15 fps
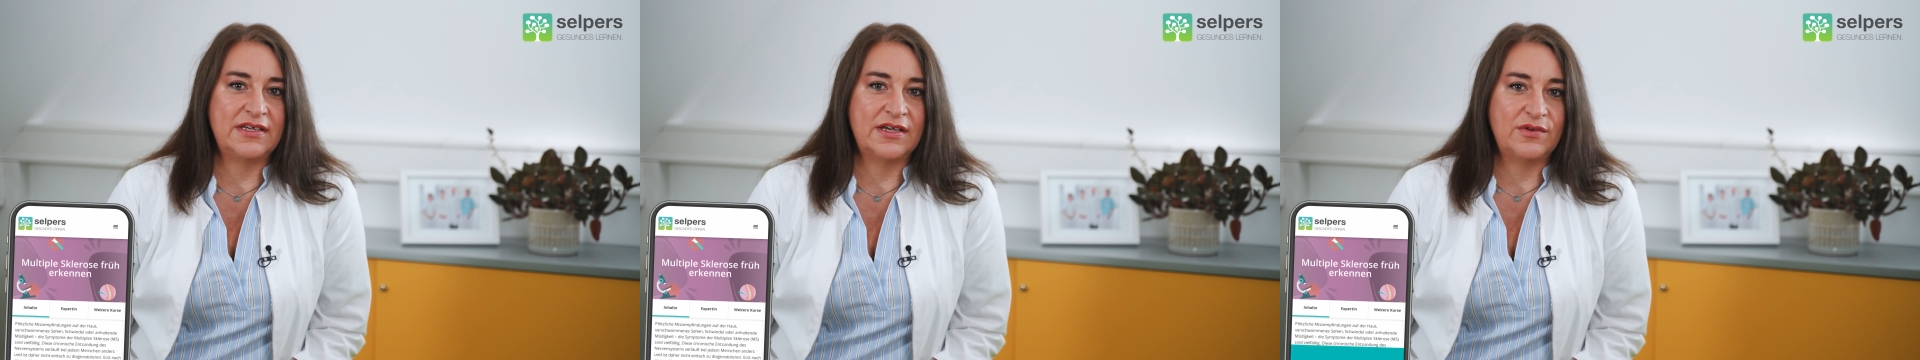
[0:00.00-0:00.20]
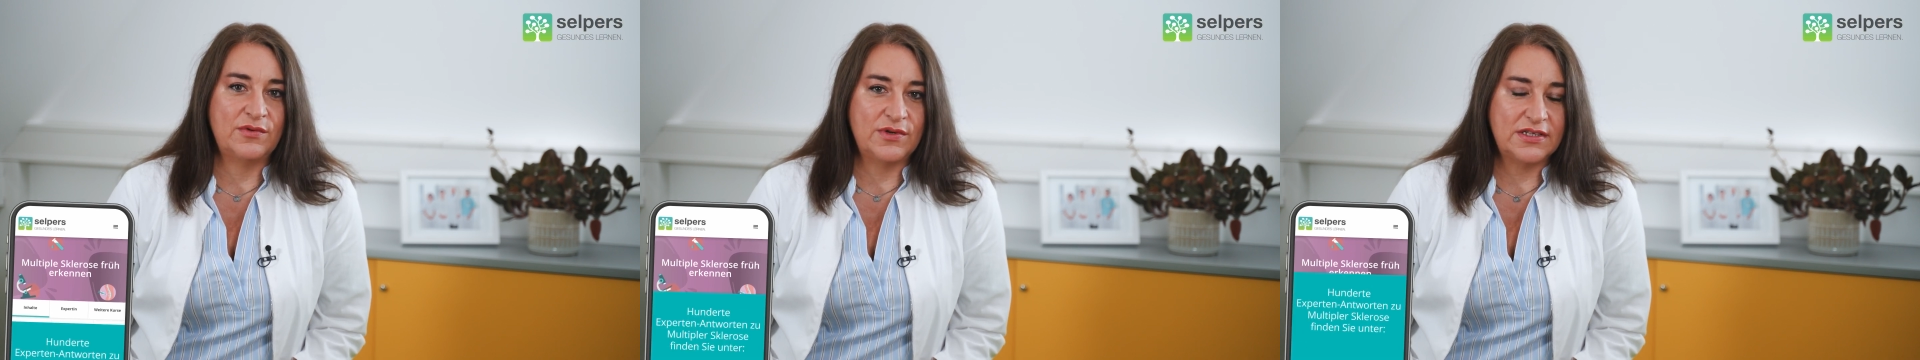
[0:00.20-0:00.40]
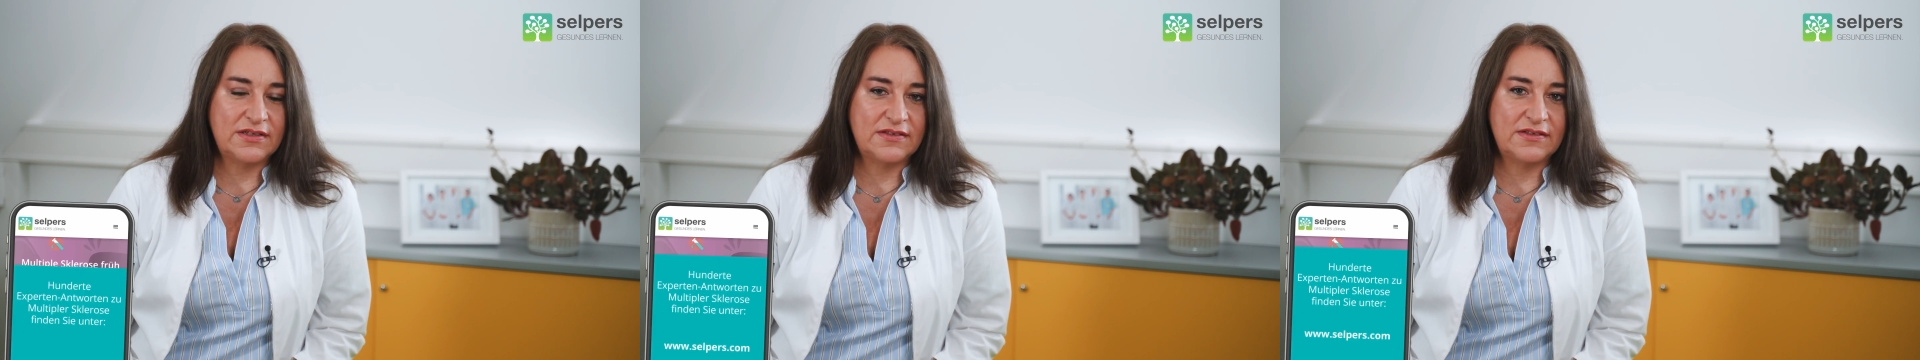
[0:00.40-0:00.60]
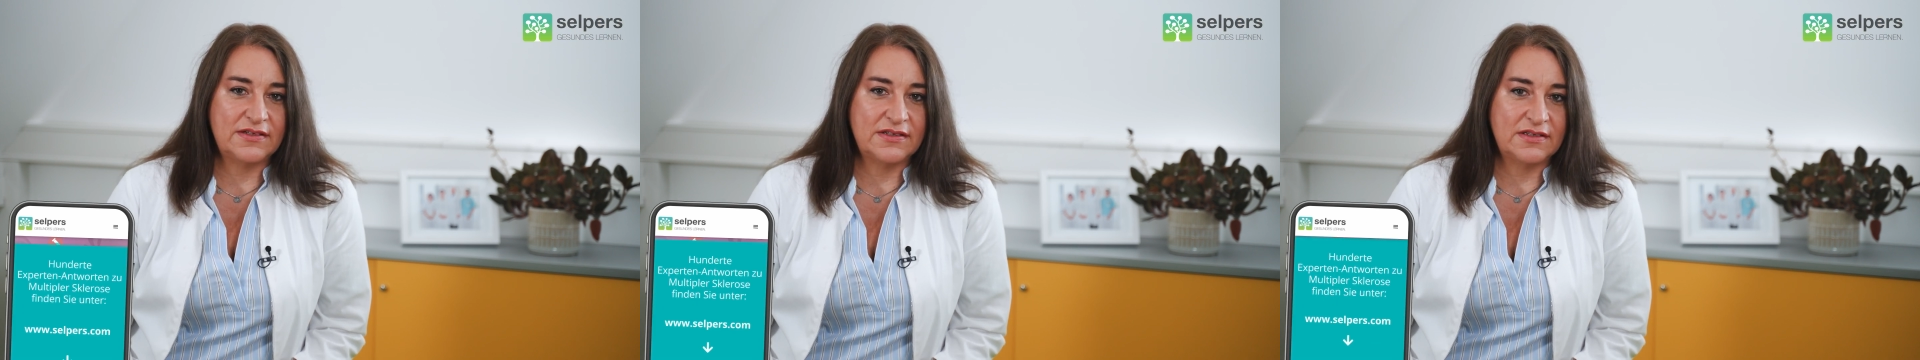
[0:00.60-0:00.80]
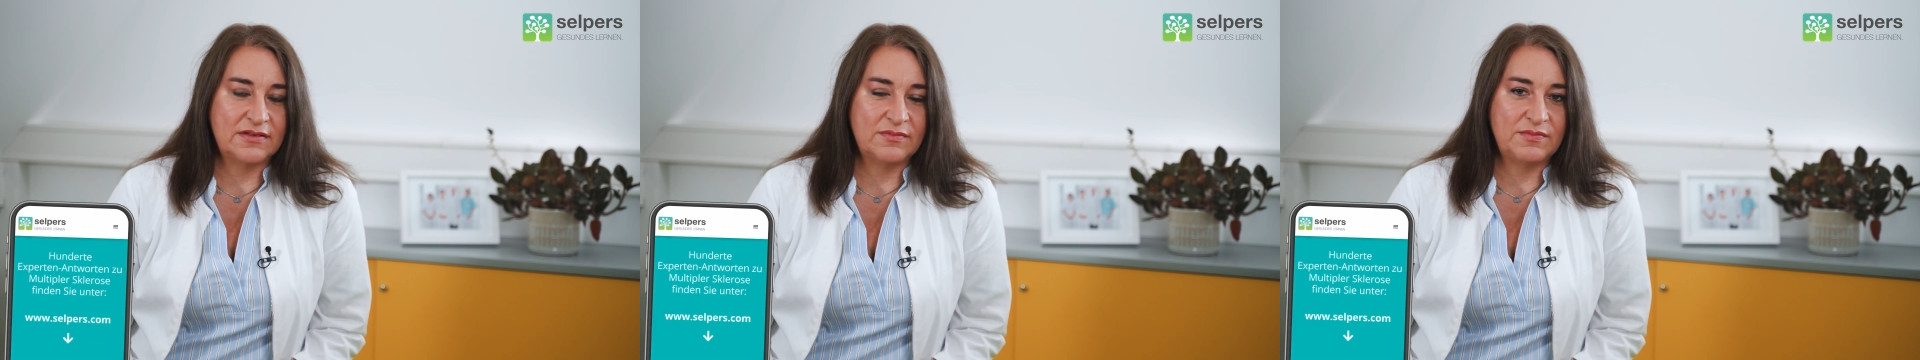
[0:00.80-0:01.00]

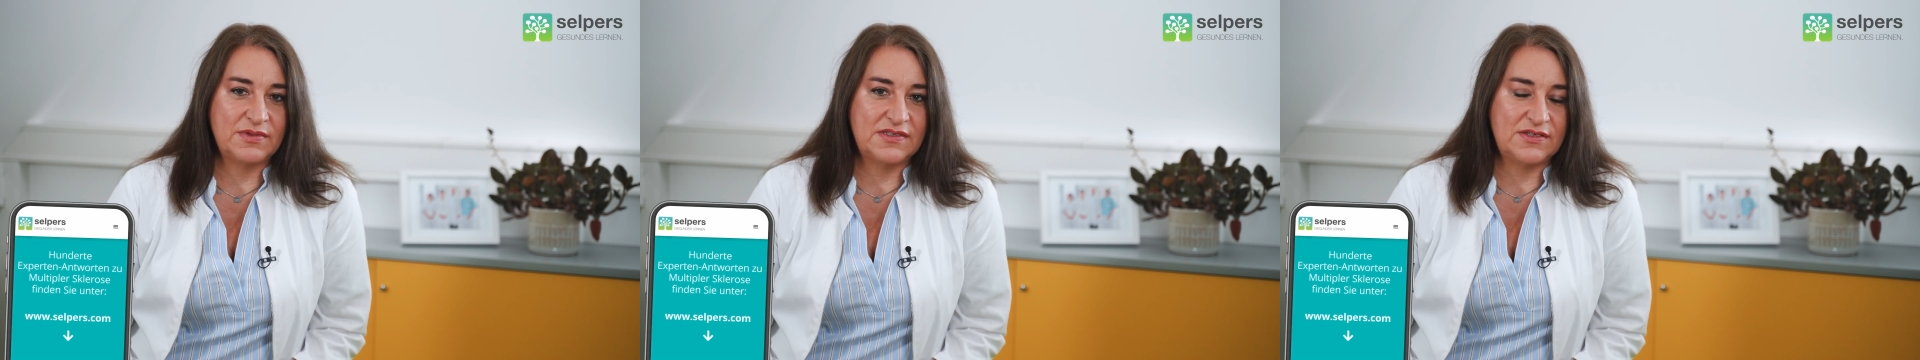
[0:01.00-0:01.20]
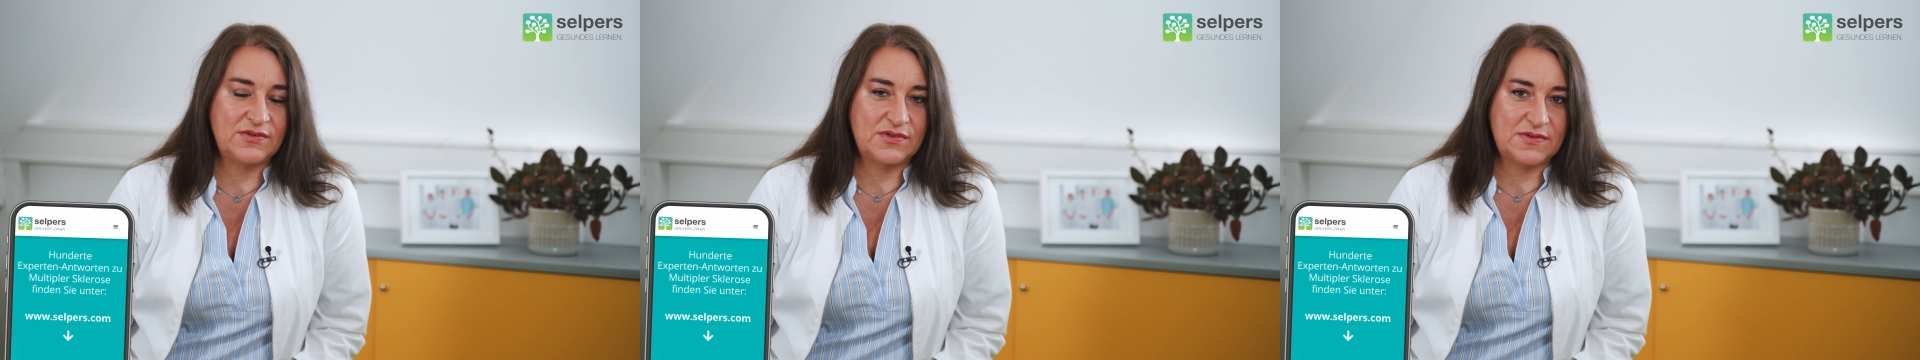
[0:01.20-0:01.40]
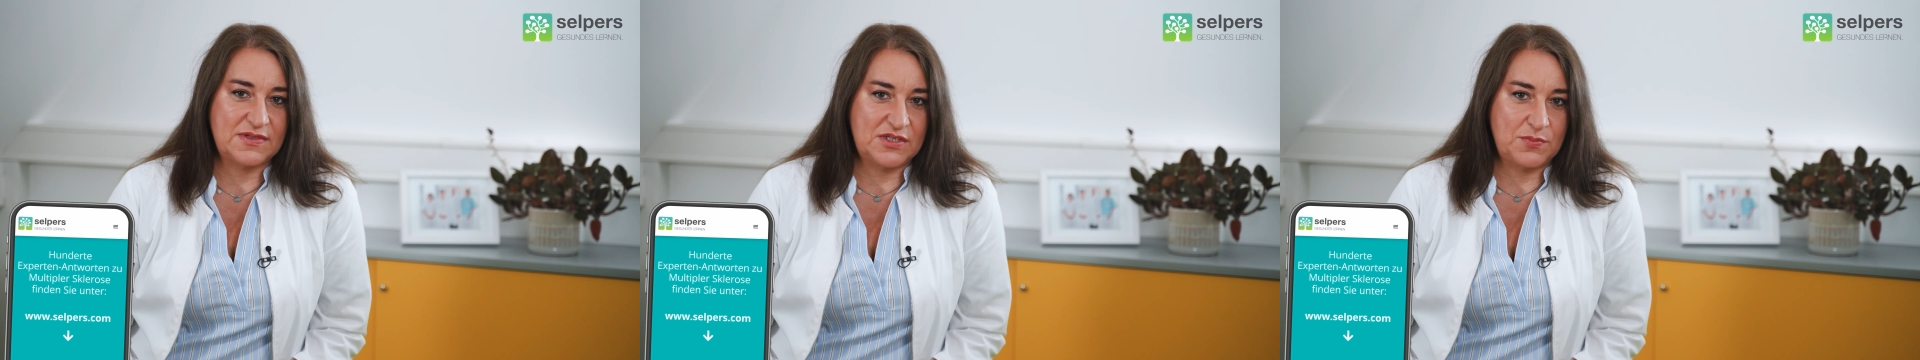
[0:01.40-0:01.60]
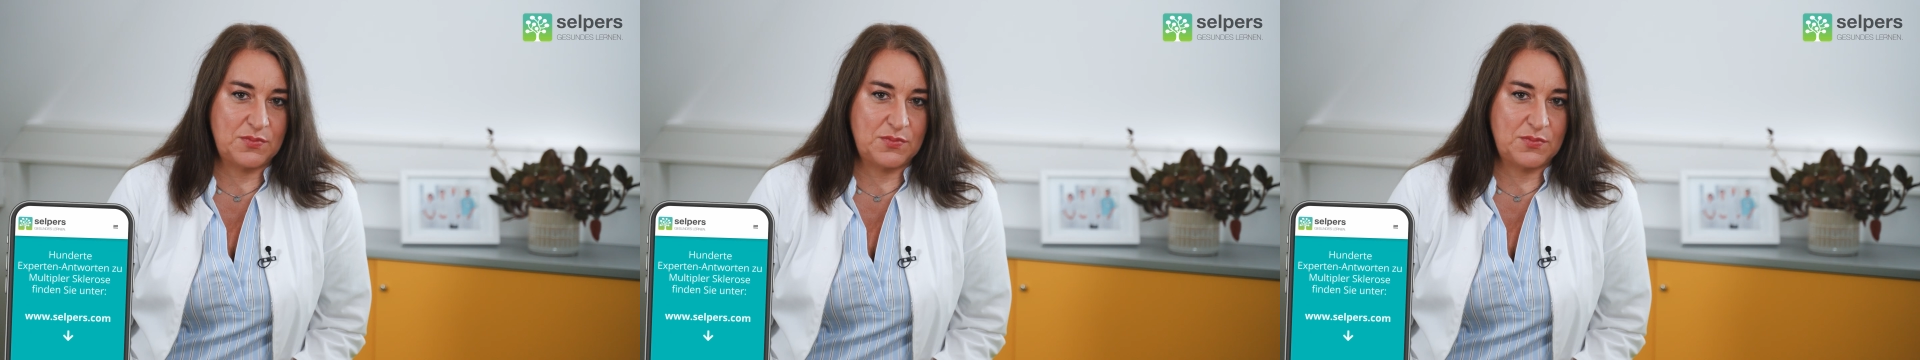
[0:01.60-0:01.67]
erörtern bzw.